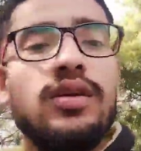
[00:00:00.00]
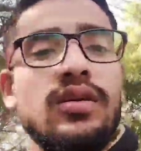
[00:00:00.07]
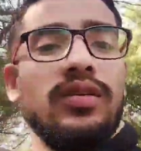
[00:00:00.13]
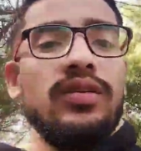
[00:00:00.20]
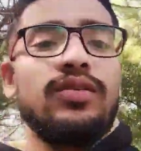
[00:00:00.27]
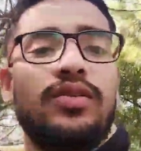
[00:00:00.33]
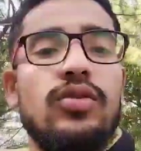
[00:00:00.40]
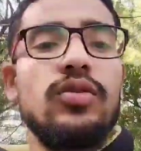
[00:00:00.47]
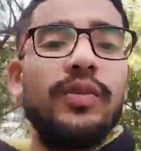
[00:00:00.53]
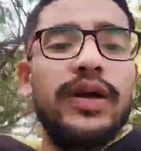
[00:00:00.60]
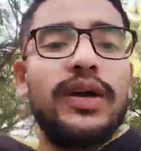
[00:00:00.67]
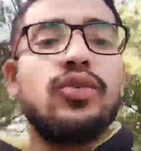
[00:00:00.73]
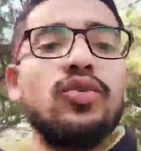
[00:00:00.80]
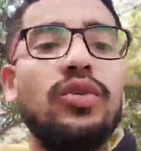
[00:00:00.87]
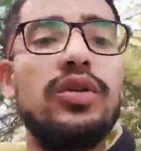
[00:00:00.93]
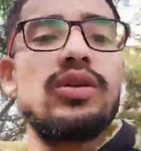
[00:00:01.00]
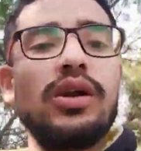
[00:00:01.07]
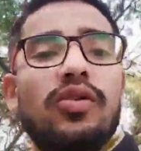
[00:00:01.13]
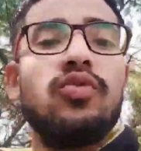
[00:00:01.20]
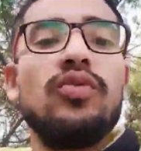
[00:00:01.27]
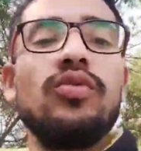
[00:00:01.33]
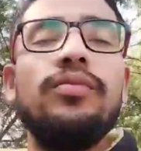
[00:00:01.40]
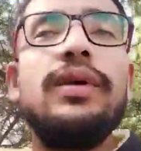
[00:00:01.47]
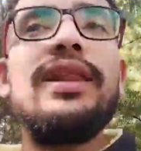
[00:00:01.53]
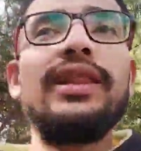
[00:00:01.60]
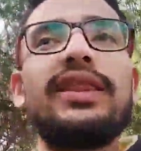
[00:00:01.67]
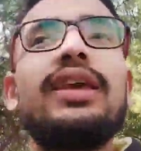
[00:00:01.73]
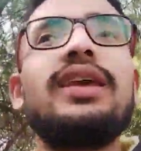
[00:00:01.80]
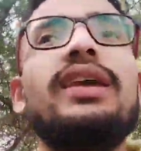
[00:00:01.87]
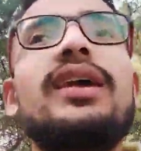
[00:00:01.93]
को मैं ढूंढ रहा हूँ वो मिलती
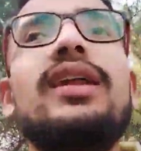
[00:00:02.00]
है नहीं